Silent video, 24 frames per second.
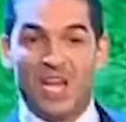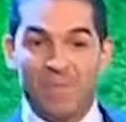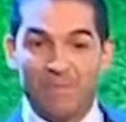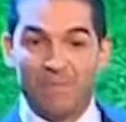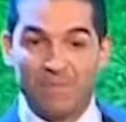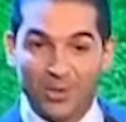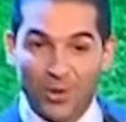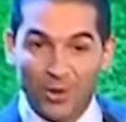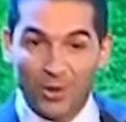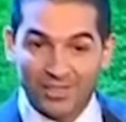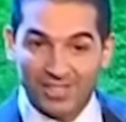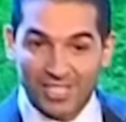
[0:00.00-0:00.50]

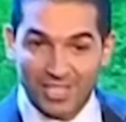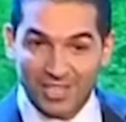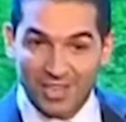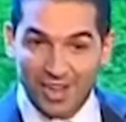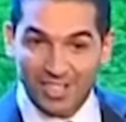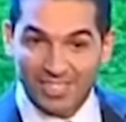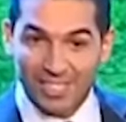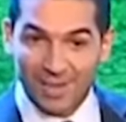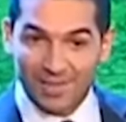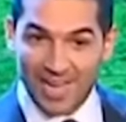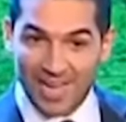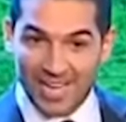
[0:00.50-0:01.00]
كرة
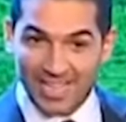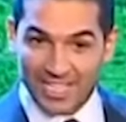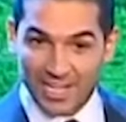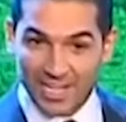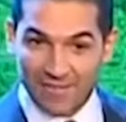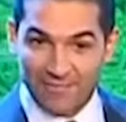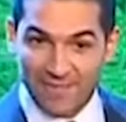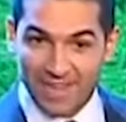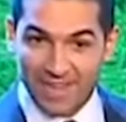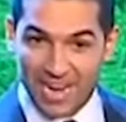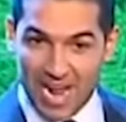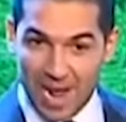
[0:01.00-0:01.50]
القدم يعني جه في
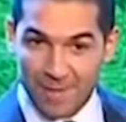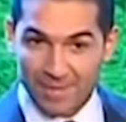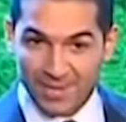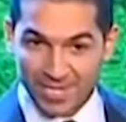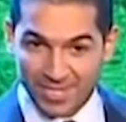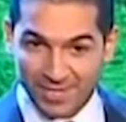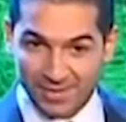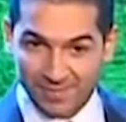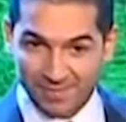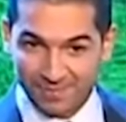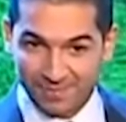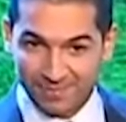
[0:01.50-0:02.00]
ملعبي
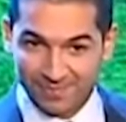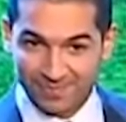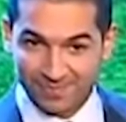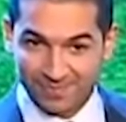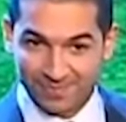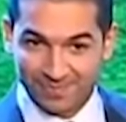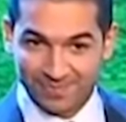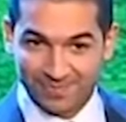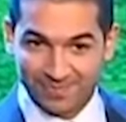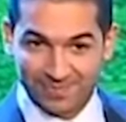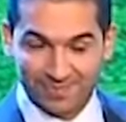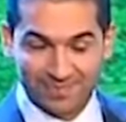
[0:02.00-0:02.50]

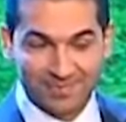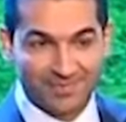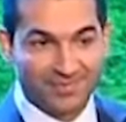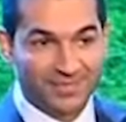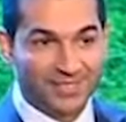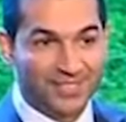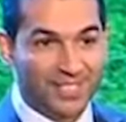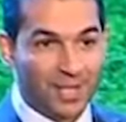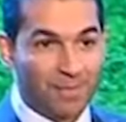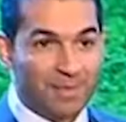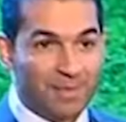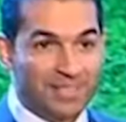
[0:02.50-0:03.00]

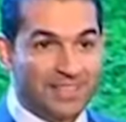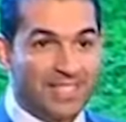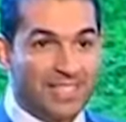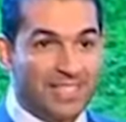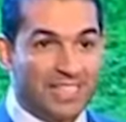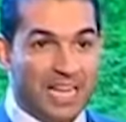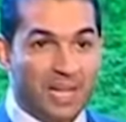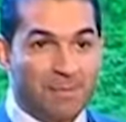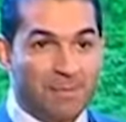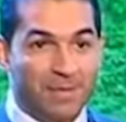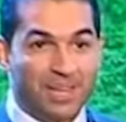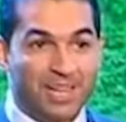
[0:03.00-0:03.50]
طب ما تيجي
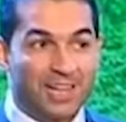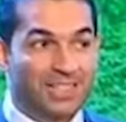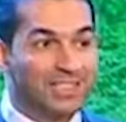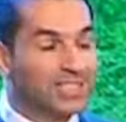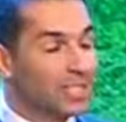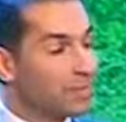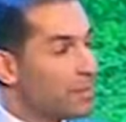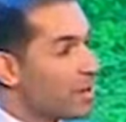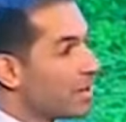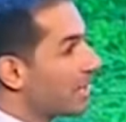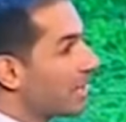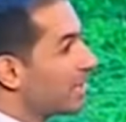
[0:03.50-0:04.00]
نعمل
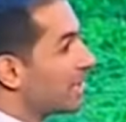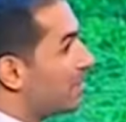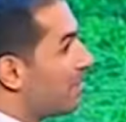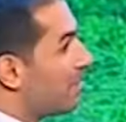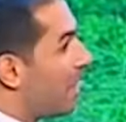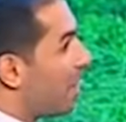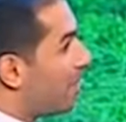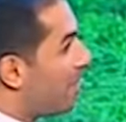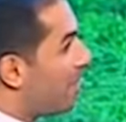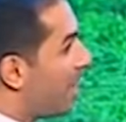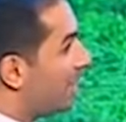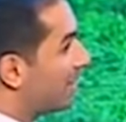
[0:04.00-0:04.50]
اختبار كده مع
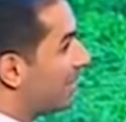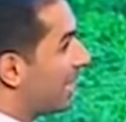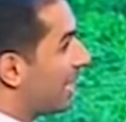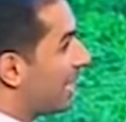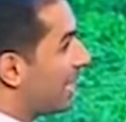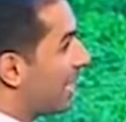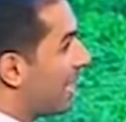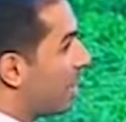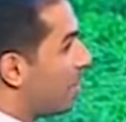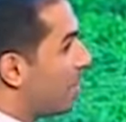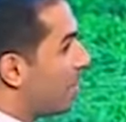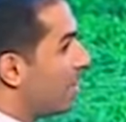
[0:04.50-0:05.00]
بعض على
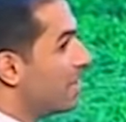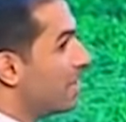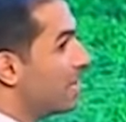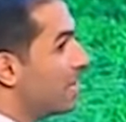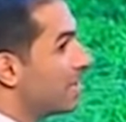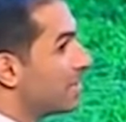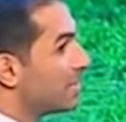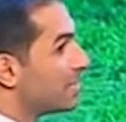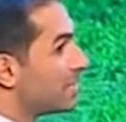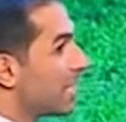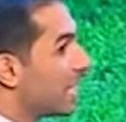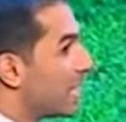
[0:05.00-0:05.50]
الهوا
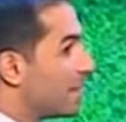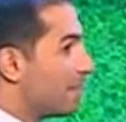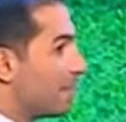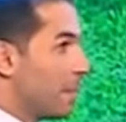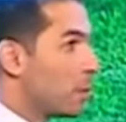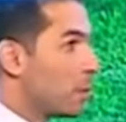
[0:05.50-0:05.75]
زي اللي بنعمله في